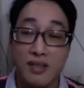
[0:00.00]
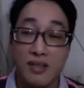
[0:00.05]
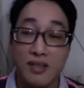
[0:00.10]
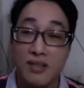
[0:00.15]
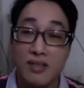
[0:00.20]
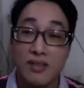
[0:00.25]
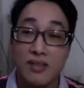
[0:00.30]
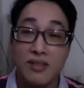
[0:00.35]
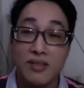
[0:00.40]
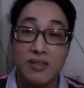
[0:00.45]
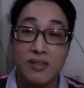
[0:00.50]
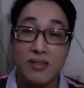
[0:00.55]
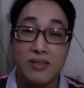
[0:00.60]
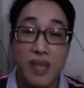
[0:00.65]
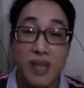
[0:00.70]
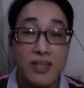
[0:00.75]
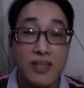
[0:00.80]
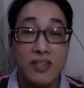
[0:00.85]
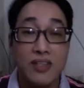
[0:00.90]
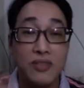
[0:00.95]
那个
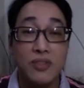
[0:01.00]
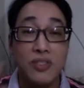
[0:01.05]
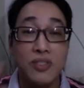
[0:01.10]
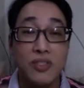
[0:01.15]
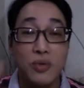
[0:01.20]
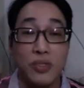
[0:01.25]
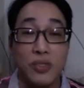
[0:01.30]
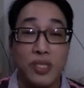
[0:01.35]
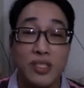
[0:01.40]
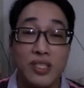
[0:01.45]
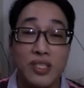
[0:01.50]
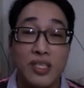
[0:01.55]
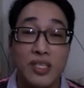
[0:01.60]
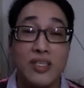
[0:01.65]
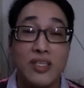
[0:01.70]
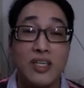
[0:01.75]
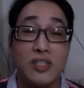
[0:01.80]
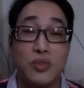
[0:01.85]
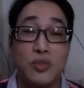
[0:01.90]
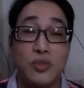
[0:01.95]
就是我的第一
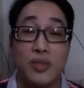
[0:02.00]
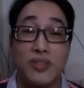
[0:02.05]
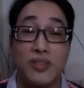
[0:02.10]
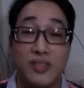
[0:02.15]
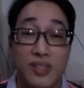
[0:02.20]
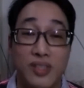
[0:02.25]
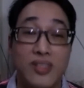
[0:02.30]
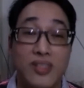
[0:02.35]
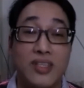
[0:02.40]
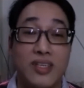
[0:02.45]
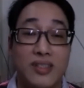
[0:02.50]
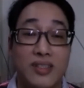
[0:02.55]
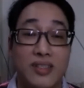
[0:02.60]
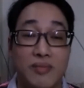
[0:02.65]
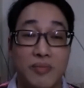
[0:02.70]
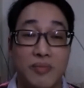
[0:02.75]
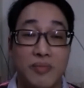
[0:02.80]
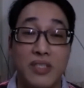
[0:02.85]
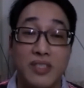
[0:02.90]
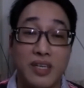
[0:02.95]
个转折点。
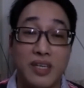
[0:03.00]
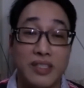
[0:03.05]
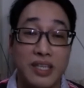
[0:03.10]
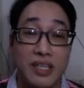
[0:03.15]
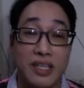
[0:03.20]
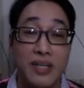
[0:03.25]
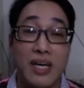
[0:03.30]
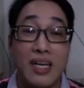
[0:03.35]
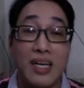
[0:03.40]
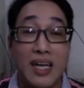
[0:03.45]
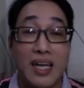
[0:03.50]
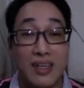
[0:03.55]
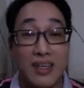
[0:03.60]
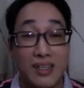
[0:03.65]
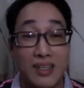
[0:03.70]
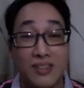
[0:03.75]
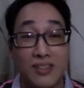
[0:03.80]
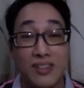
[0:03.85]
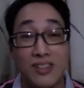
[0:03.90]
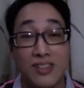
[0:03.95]
没想到那两
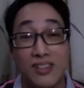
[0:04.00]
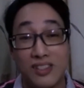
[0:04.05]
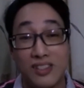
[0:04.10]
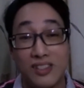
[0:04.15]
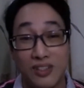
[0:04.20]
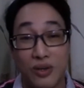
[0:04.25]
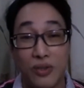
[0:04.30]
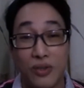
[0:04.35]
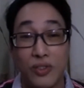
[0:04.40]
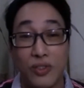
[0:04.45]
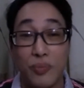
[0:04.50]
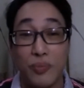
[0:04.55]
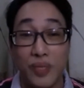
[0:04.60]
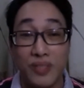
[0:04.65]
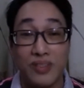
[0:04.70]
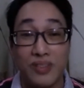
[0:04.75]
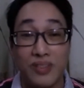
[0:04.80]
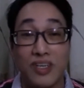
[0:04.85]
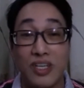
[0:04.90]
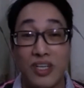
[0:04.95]
个星期哦，就
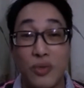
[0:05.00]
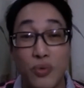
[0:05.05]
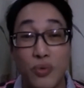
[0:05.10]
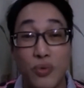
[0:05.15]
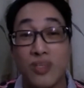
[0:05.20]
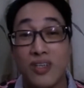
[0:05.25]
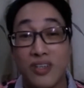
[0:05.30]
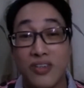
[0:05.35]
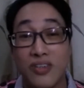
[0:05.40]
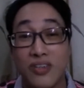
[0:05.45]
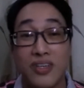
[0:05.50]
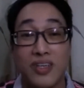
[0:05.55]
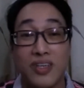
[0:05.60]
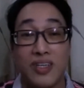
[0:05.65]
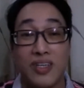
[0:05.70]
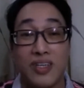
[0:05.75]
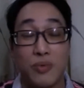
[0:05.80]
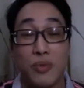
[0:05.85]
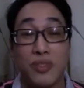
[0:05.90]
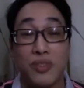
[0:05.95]
变成六个
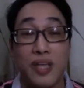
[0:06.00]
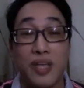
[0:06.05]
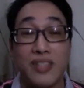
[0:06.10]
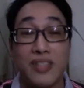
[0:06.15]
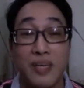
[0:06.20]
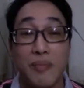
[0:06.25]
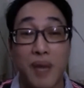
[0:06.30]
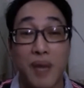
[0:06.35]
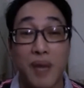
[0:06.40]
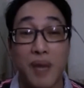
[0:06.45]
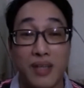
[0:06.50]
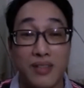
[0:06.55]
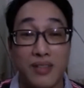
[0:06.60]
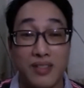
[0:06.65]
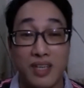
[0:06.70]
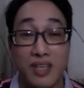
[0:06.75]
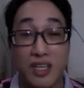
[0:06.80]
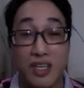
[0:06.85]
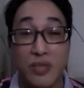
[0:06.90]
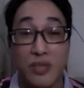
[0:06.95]
月了。我待在马来
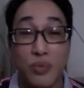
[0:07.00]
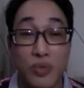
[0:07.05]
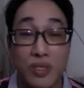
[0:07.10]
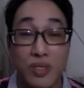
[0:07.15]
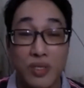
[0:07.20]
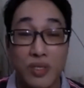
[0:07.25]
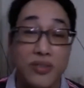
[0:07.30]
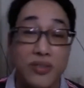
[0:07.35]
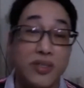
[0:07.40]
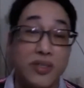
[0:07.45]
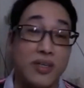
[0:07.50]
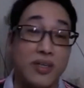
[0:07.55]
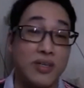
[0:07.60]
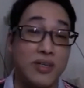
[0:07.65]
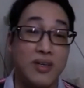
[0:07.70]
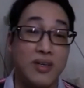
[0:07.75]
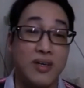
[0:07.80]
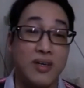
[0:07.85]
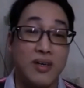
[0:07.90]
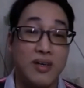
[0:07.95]
西亚六个月，
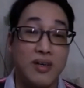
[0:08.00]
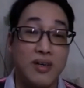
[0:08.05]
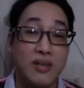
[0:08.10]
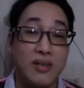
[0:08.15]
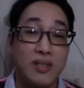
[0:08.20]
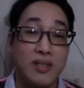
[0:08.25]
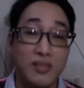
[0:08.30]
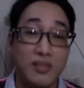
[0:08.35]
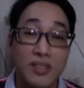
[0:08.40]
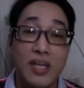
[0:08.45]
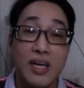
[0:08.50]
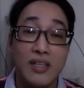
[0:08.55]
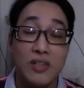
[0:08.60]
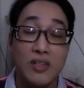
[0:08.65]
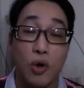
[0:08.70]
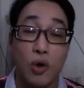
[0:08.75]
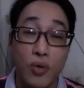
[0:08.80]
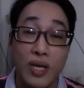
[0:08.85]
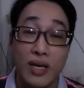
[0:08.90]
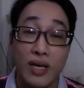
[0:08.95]
但是那
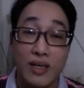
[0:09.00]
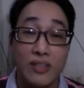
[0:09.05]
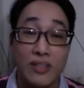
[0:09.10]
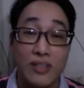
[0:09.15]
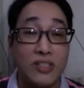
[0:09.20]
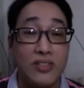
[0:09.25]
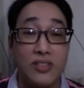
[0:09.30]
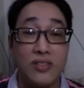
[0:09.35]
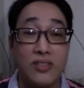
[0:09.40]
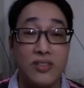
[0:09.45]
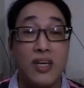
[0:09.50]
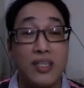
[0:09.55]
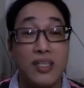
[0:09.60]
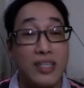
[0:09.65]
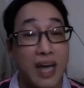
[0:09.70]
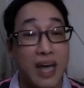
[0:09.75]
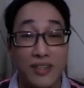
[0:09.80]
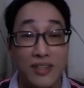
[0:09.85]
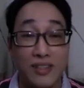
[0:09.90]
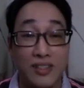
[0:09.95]
头两个星期是很
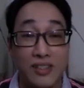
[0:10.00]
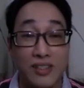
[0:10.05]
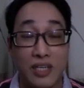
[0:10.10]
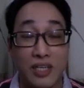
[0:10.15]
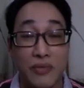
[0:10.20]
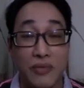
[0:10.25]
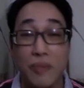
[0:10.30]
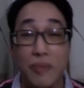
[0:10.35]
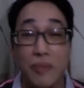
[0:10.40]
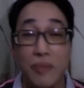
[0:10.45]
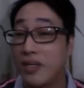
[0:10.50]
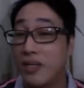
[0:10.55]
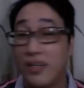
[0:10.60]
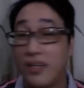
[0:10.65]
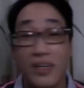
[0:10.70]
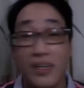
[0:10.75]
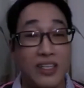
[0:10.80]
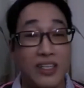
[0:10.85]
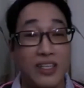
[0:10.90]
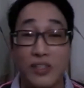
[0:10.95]
开心的，因为每
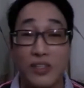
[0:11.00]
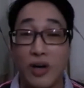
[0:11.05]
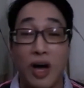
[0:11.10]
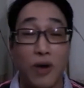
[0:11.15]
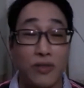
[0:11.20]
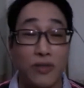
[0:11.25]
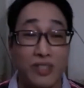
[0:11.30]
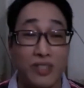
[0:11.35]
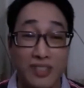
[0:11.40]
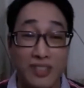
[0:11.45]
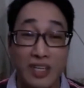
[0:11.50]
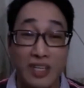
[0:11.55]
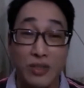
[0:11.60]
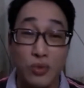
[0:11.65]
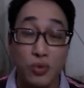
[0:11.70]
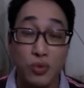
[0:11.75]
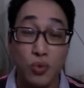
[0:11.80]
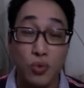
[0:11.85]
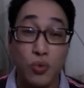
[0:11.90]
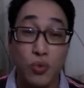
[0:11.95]
个人都好像在
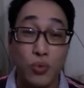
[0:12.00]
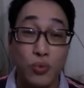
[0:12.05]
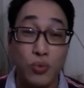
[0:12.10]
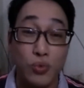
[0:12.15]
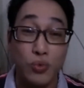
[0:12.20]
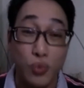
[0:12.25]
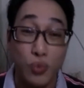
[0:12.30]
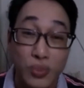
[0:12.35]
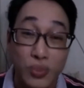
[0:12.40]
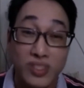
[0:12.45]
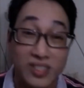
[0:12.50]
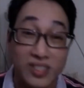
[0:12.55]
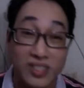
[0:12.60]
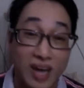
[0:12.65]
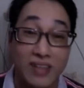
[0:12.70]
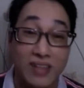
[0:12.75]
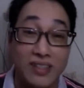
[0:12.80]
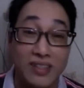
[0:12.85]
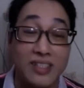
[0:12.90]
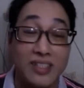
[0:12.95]
度度
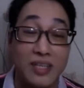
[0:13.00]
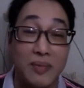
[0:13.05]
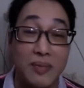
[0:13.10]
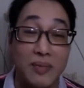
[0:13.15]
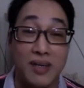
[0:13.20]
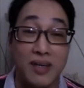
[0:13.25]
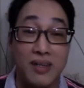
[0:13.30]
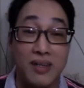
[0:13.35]
假这样的嘛。